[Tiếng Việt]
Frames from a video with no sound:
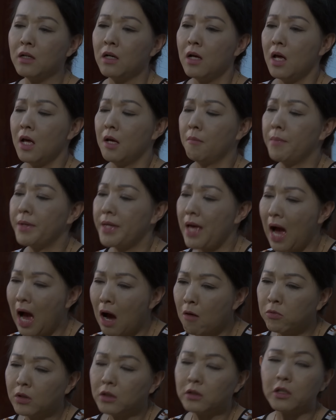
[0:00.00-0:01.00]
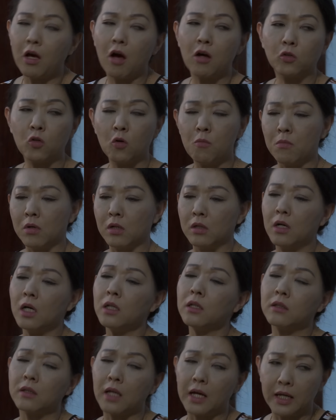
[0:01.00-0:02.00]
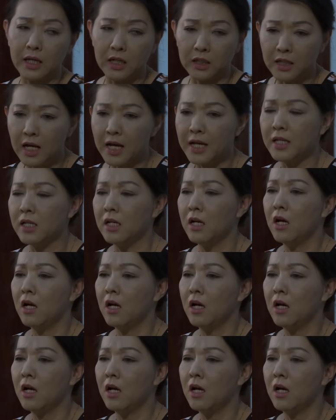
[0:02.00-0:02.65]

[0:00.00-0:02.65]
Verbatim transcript: nữa. Bây giờ ông cứ cho tôi mượn một ít tiền đi,